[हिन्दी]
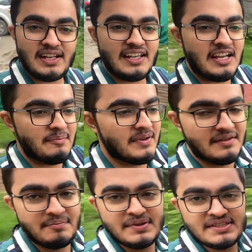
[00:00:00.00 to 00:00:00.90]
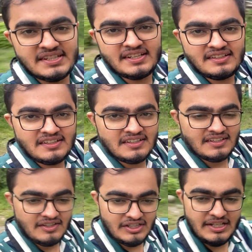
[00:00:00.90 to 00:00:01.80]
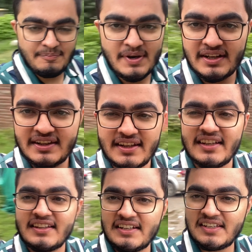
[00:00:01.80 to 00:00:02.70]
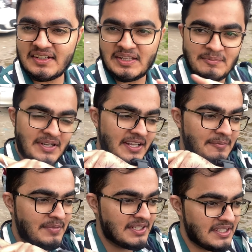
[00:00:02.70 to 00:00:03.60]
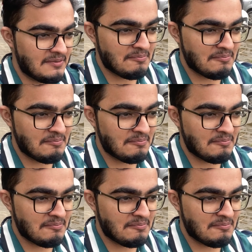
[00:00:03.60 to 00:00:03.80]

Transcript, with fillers: है यहाँ पर पीछे ये पार्किंग है इधर की हडिम्बा टेम्पल की